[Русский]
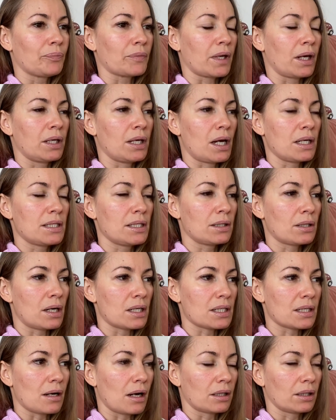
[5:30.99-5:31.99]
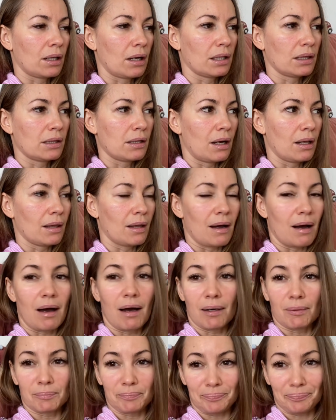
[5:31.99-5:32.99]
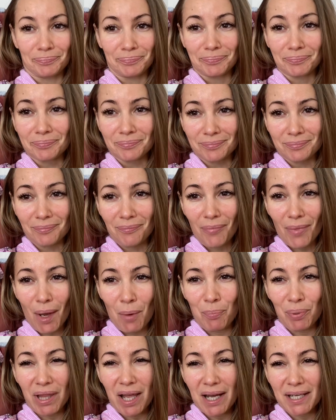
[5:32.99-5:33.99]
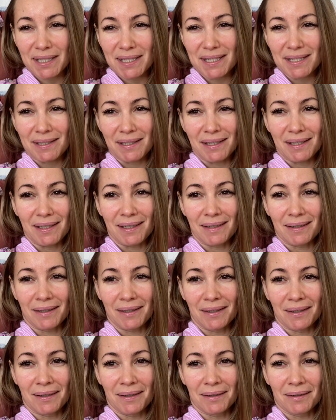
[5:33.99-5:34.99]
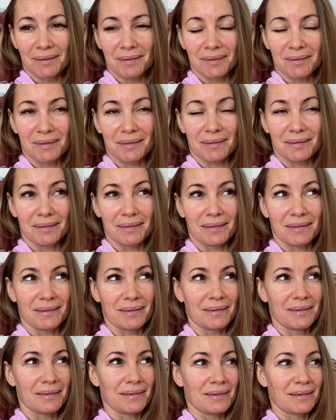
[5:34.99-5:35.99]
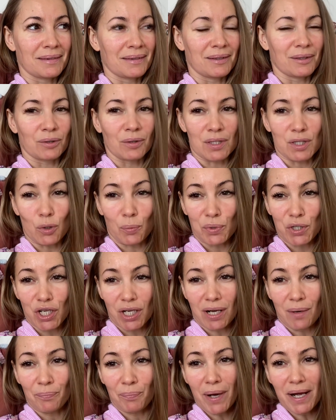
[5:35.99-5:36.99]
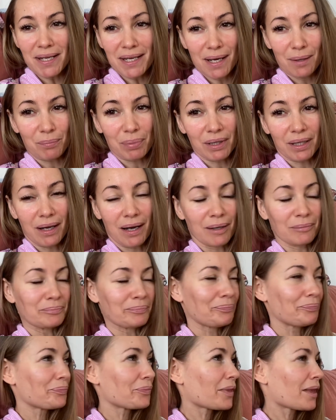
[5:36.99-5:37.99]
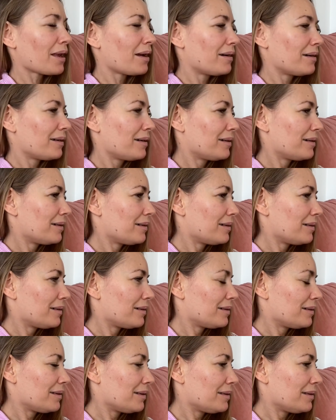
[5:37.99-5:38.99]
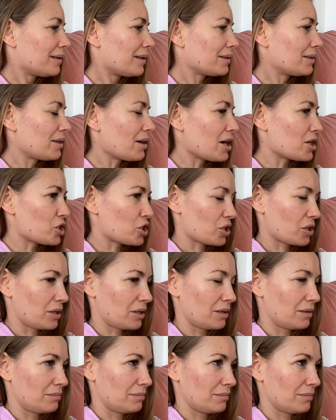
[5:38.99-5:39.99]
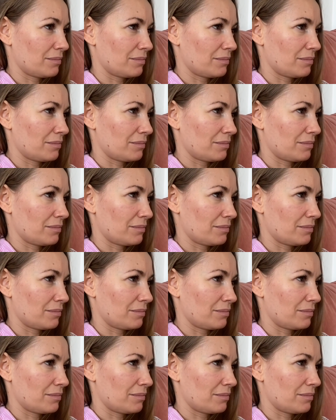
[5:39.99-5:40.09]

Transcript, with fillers: Я один раз как-то отдала платье, э, у нас общая компания была, Наташка.